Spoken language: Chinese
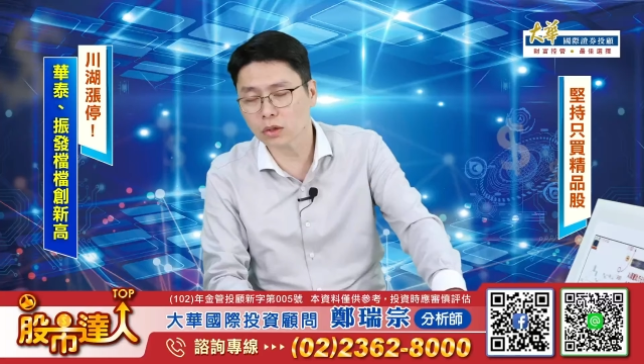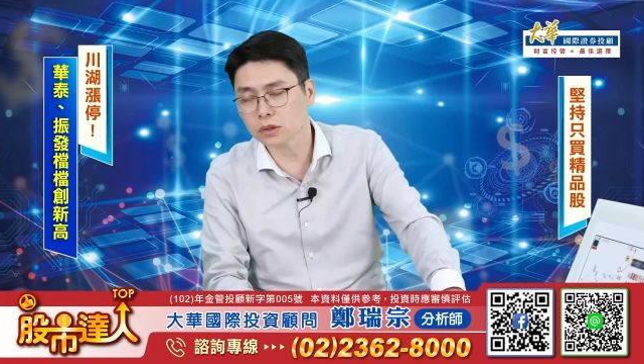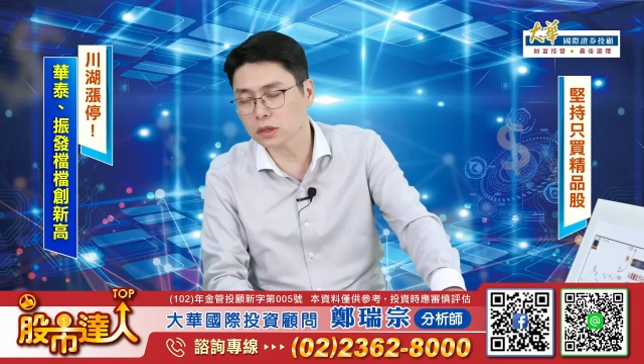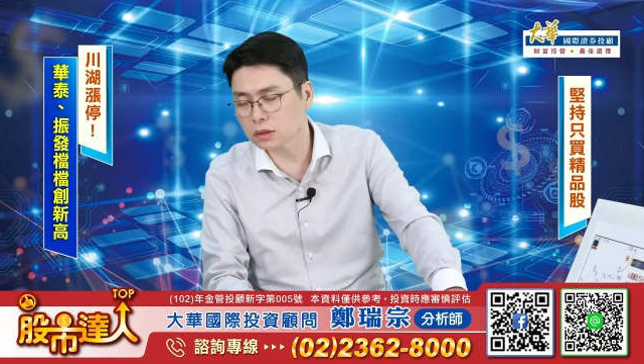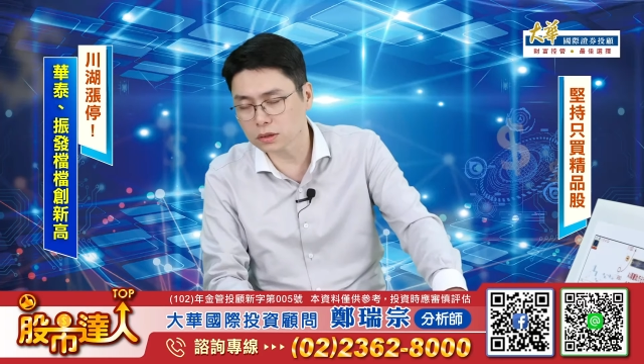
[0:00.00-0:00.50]
空
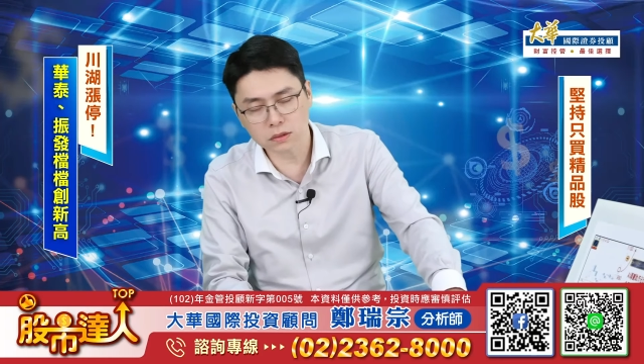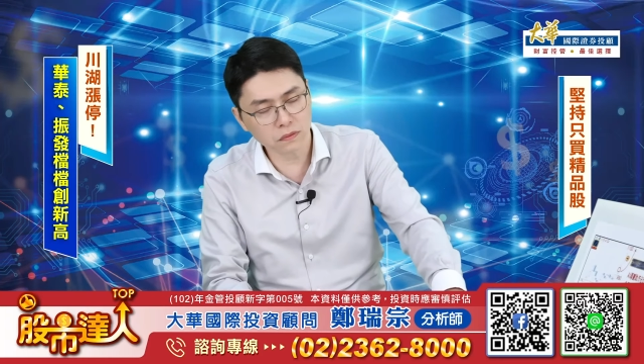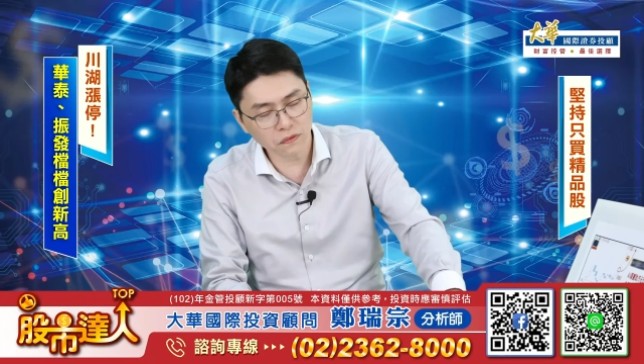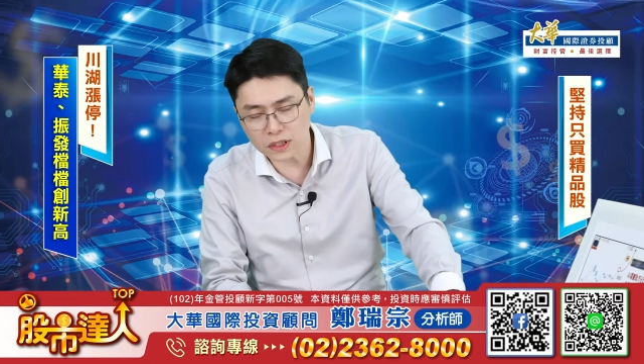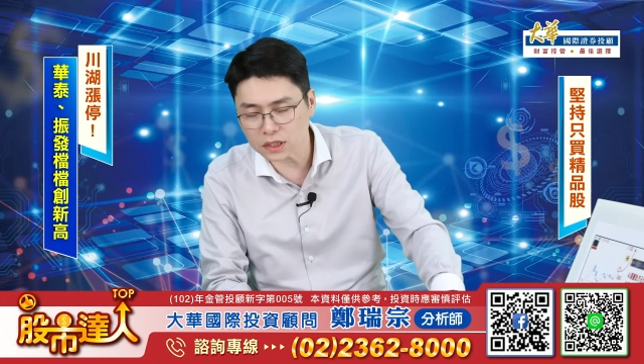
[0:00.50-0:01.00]
间
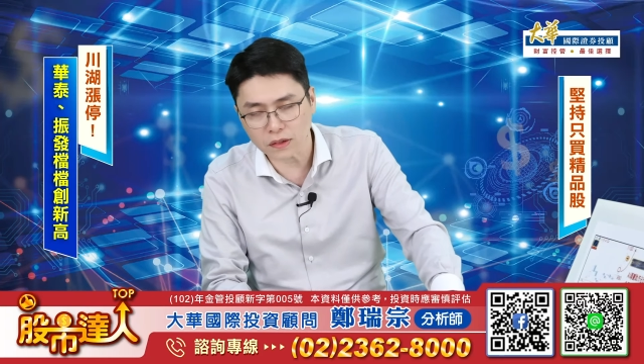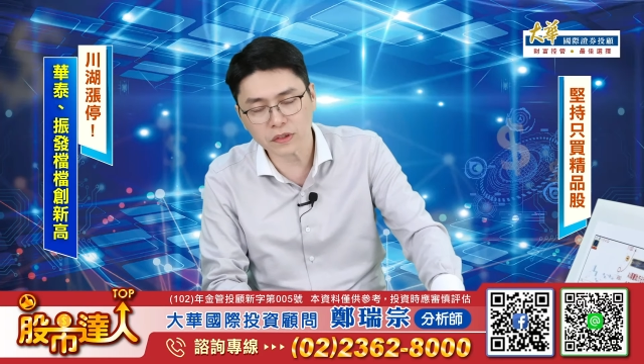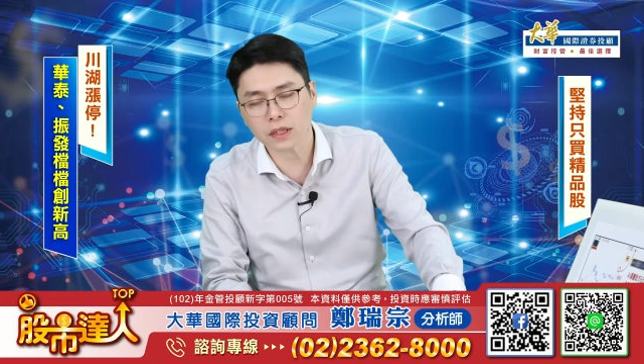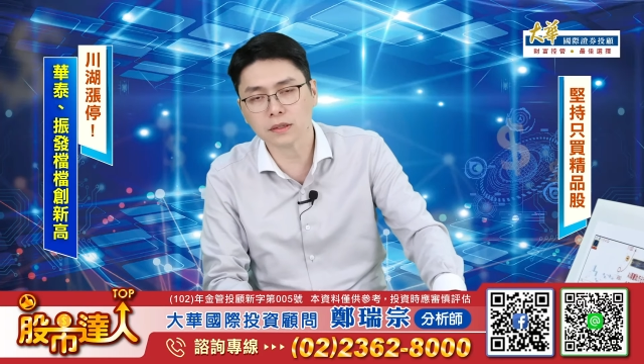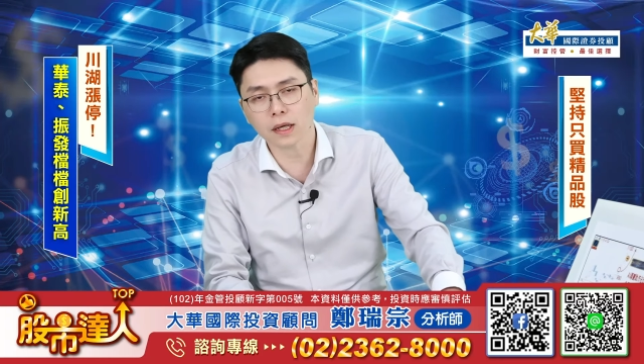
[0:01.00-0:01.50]
非常
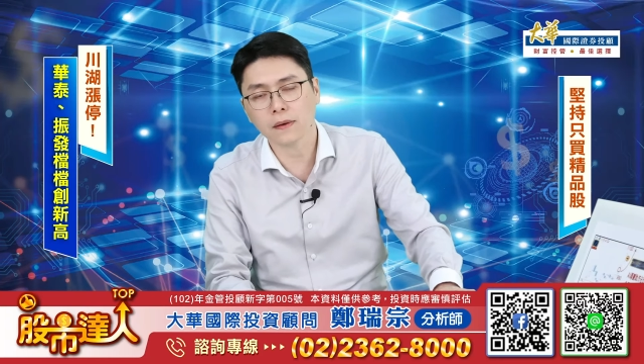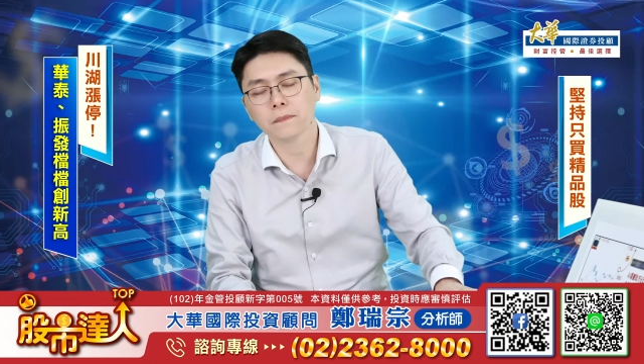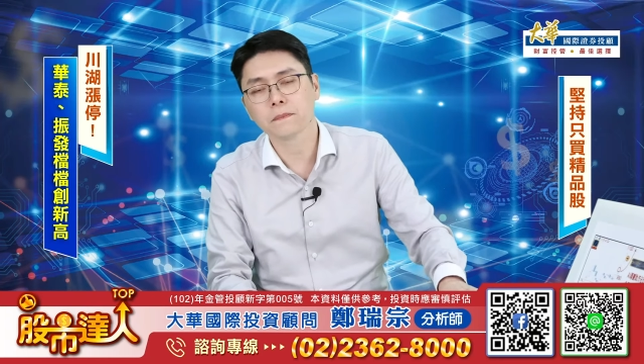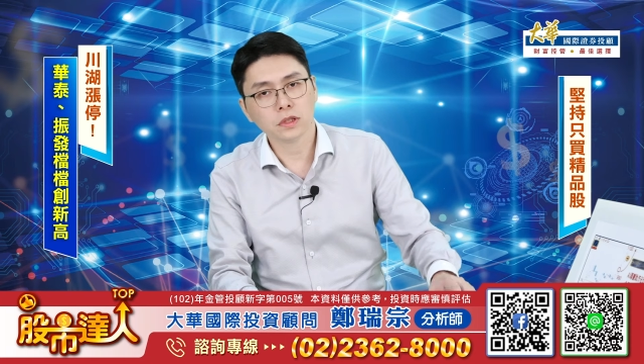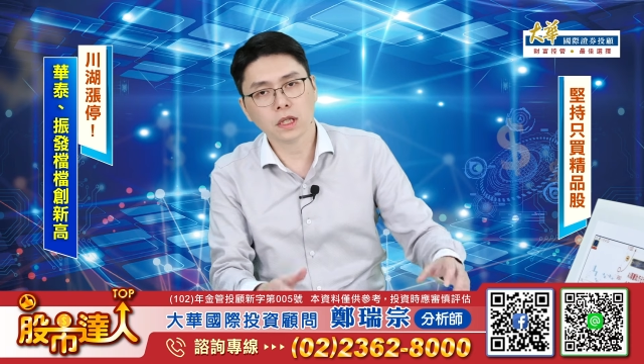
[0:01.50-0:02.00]
非常大。
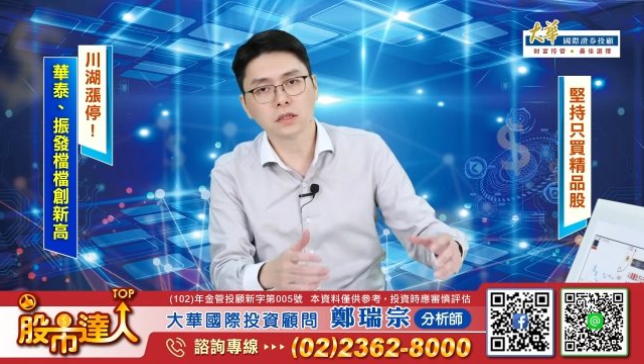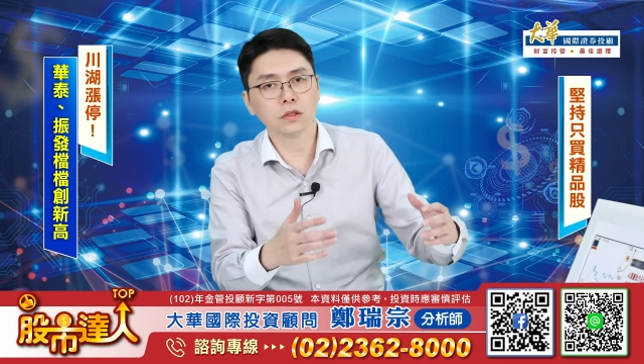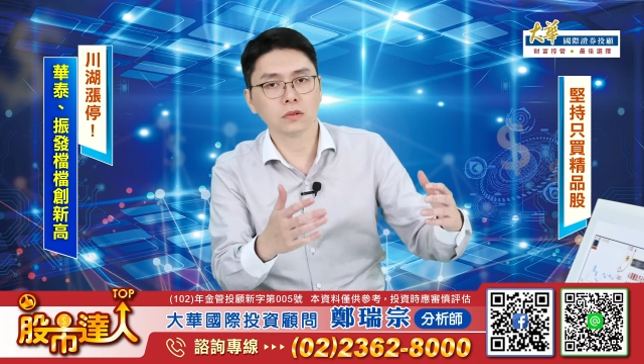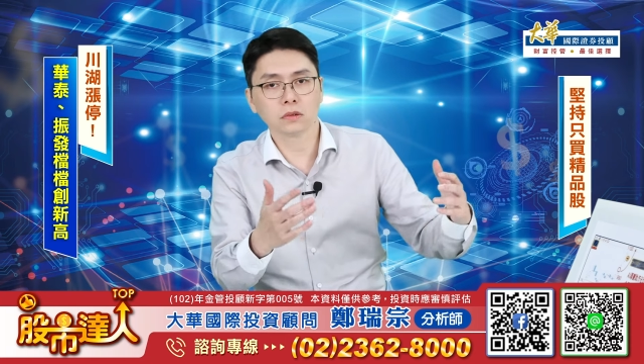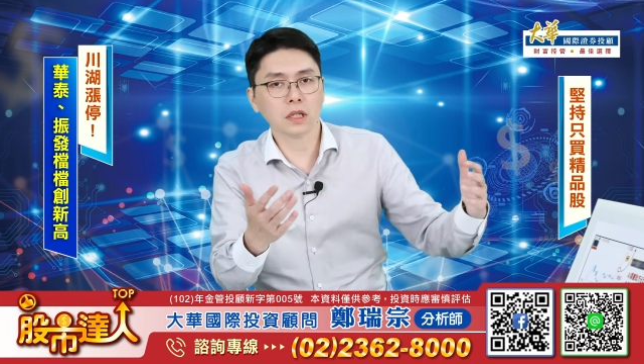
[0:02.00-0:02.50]
对像这
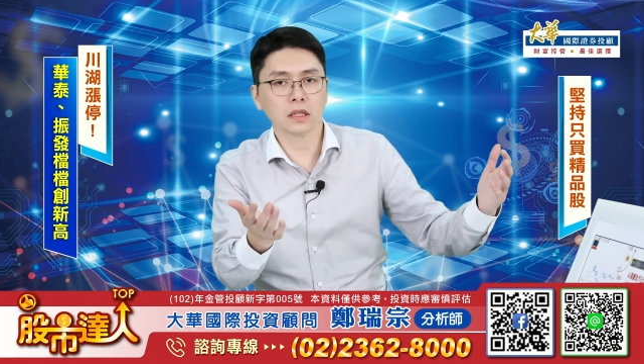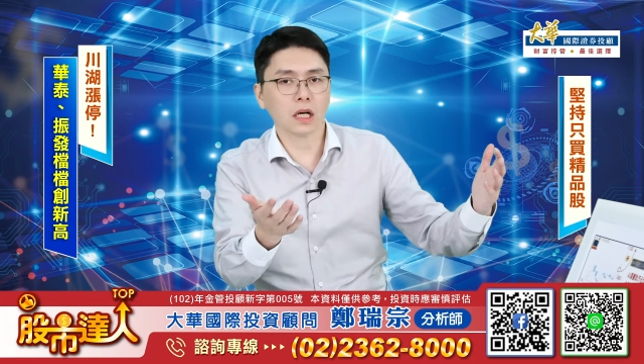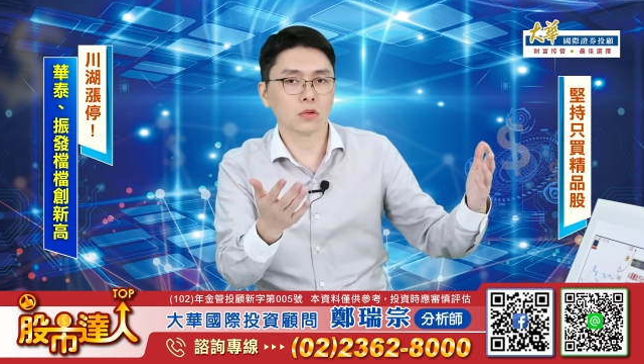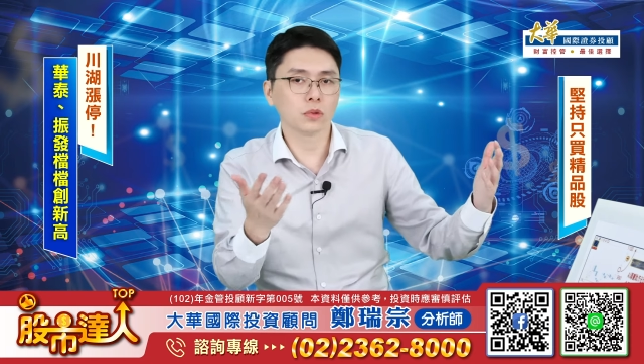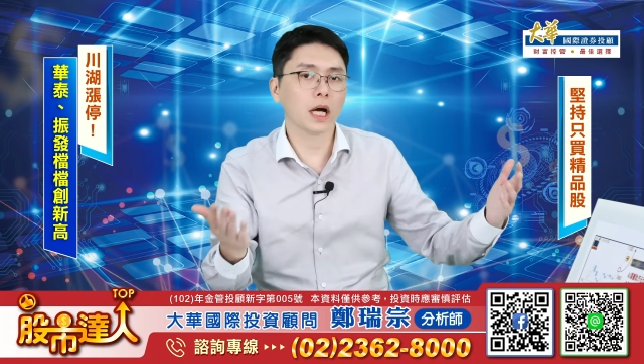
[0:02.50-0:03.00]
种上
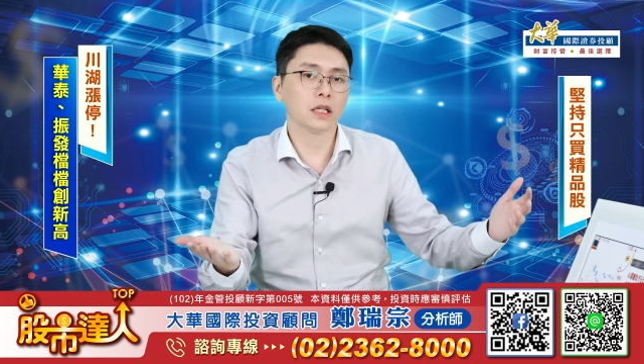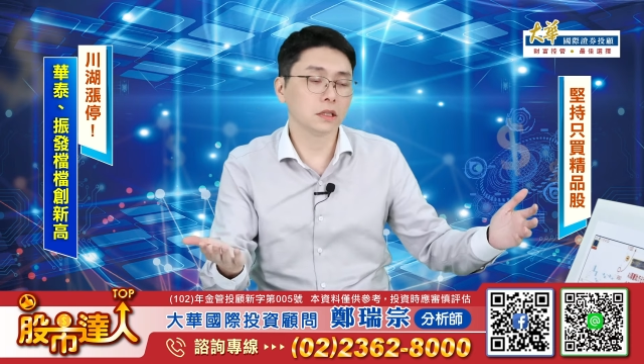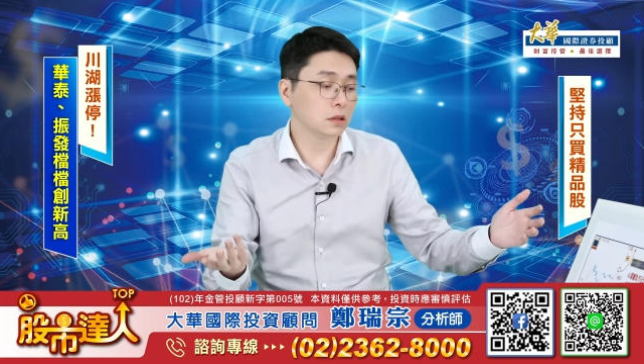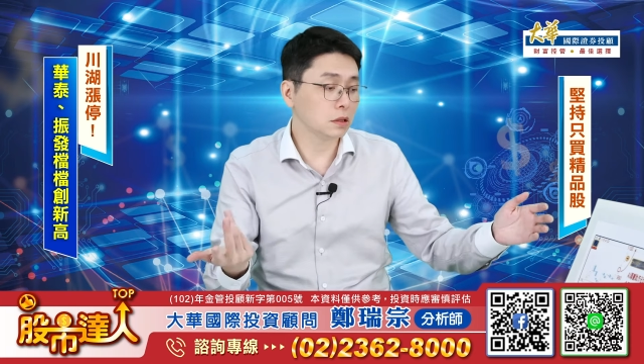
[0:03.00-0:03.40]
档无压力的，